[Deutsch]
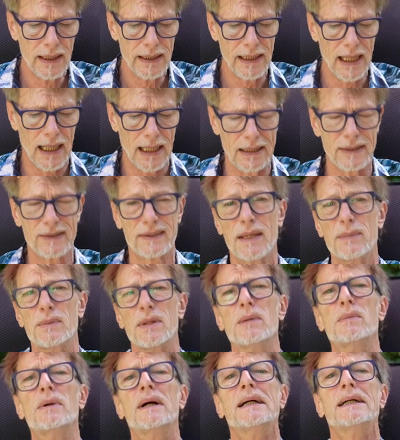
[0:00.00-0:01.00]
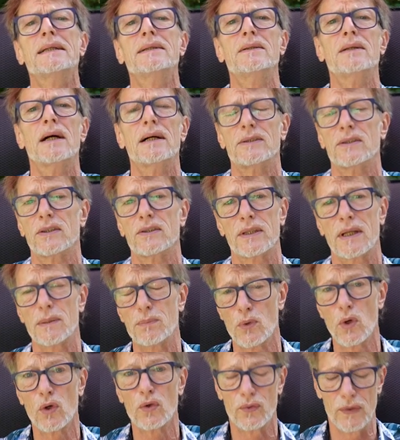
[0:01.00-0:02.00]
Ja, es gibt immerhin, also es
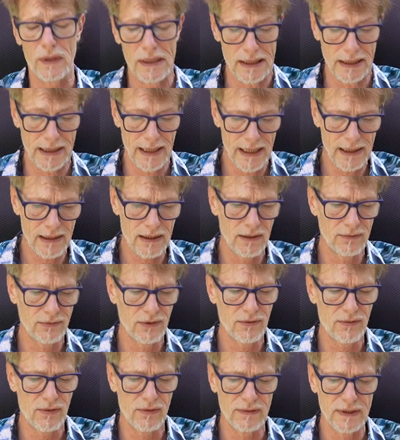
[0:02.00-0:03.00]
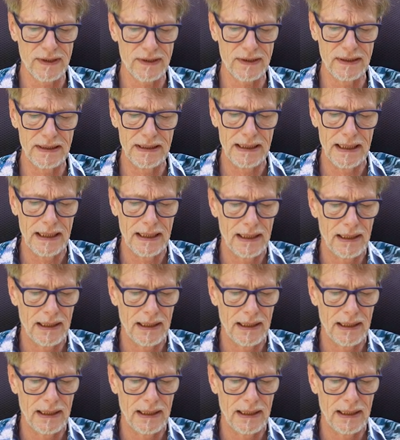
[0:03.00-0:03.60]
gibt noch viele Gegner, wie wir wissen.